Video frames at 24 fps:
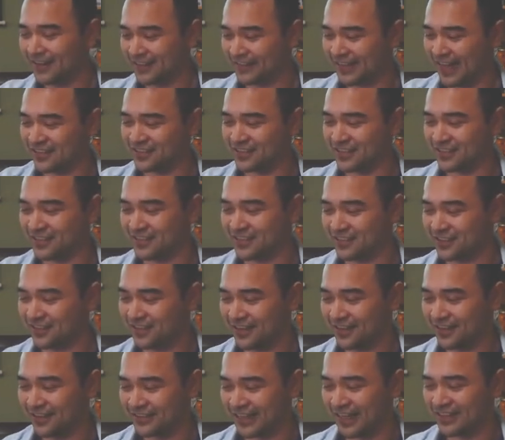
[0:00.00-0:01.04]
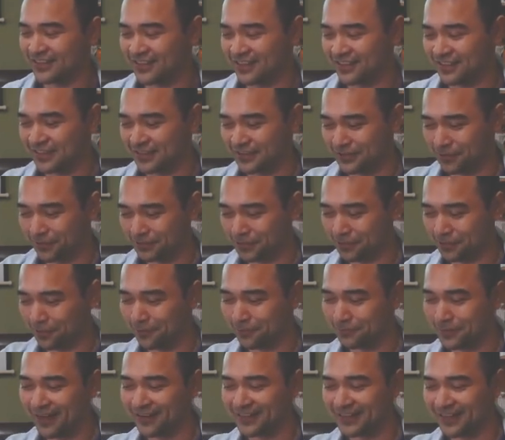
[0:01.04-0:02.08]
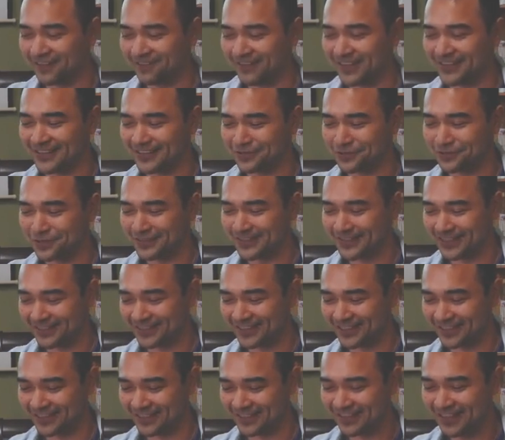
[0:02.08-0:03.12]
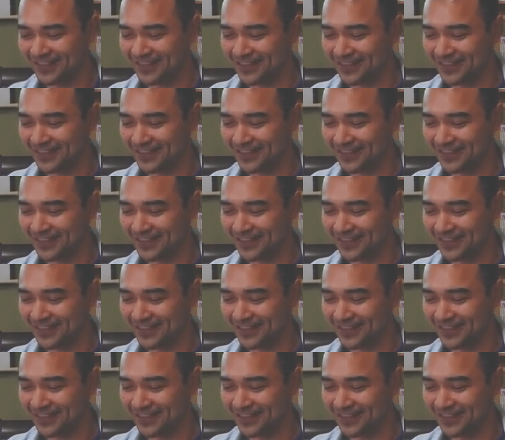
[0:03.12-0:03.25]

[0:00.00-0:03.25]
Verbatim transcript: 但是但是由投票的方式去进行。